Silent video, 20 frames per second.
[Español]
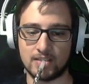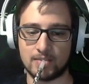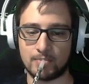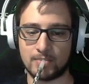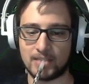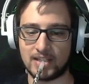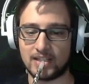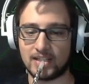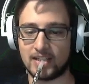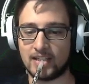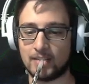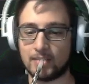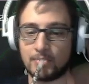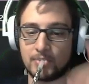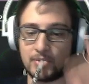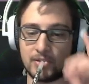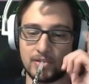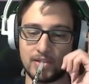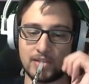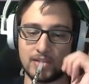Vale, el
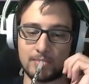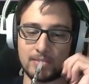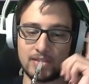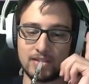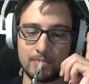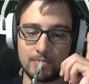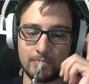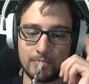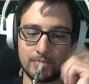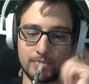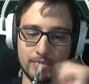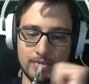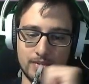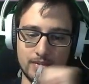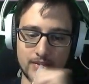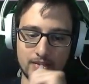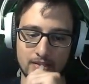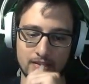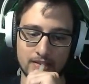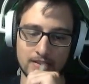problema,
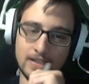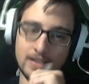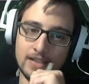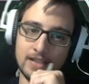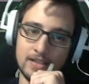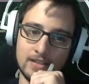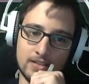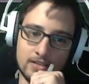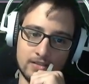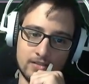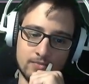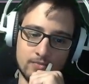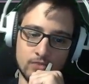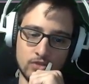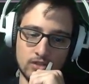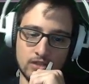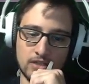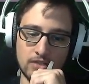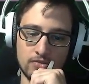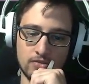ahora que he
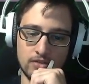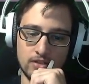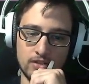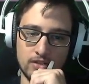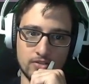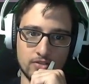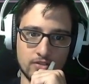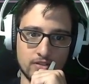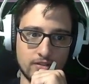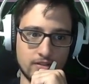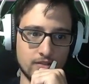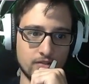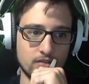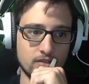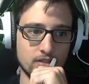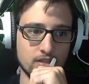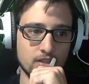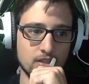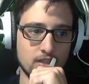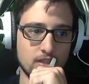desbloqueado el ionizador,
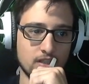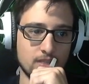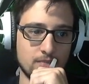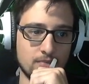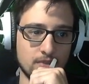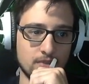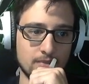el problema